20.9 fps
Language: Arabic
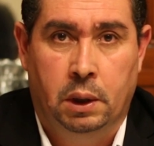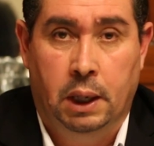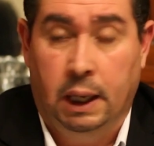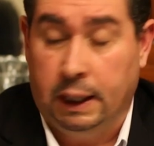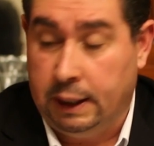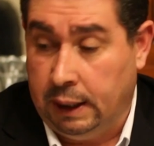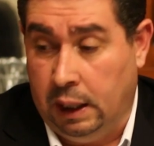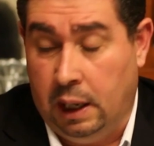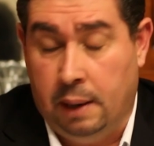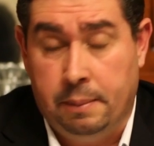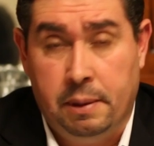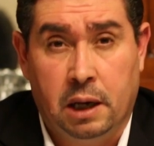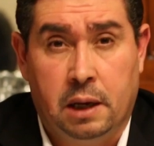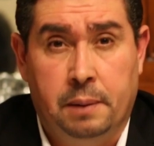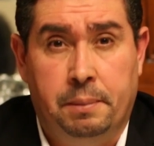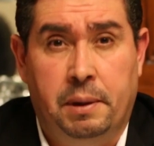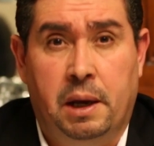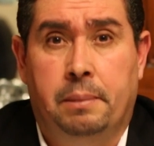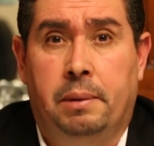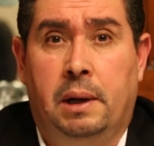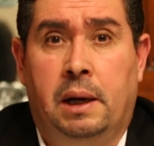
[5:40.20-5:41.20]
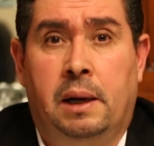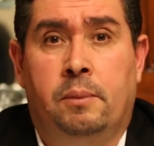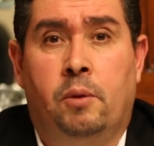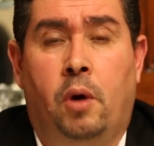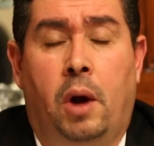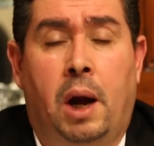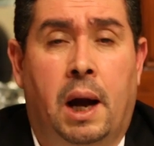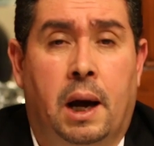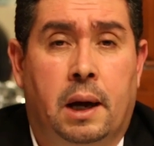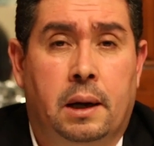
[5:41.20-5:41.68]
راك على بالك بيه باللي
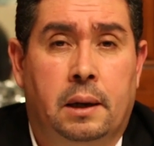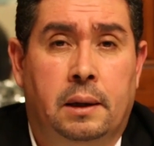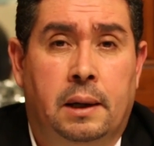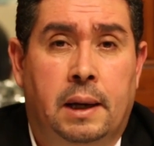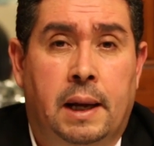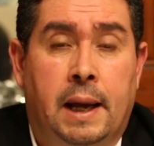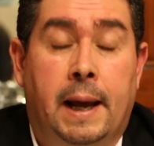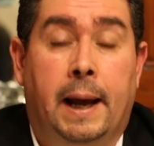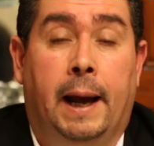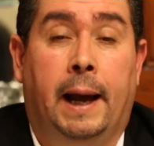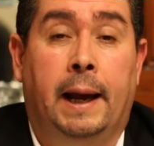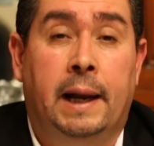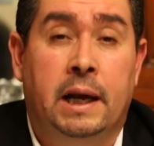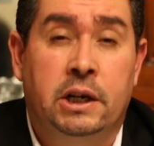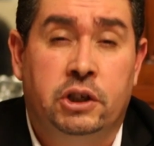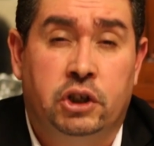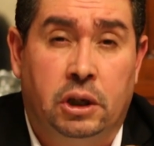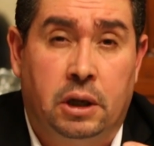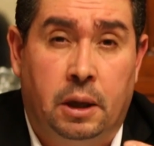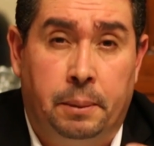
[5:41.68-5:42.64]
معاق علاش